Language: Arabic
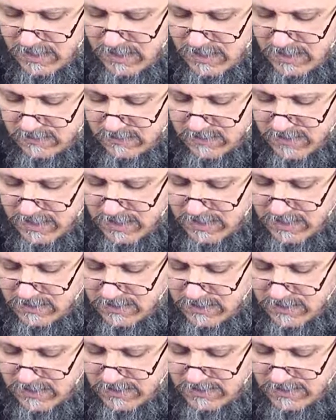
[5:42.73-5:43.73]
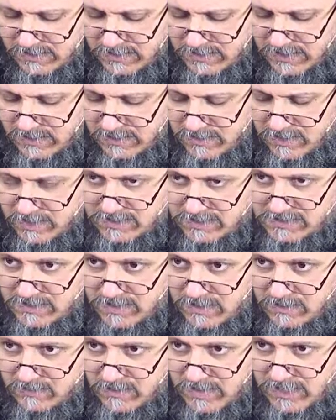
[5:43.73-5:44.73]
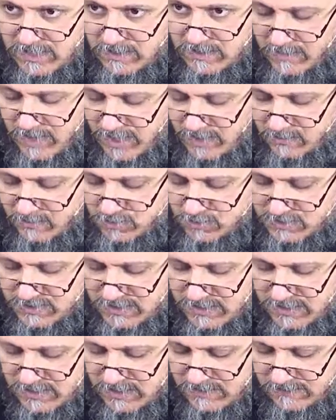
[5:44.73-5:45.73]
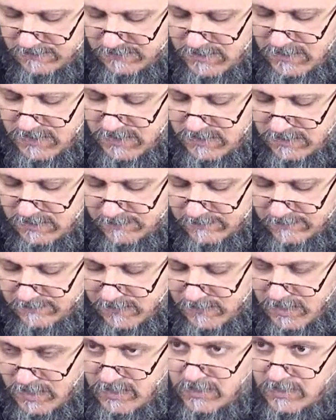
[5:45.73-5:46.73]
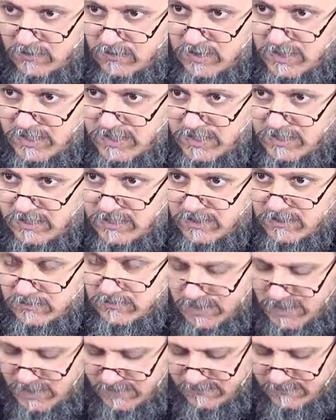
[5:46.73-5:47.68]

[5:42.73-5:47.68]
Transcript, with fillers: المكان الذي كان أسرى الملك محبوسين فيه وكان هناك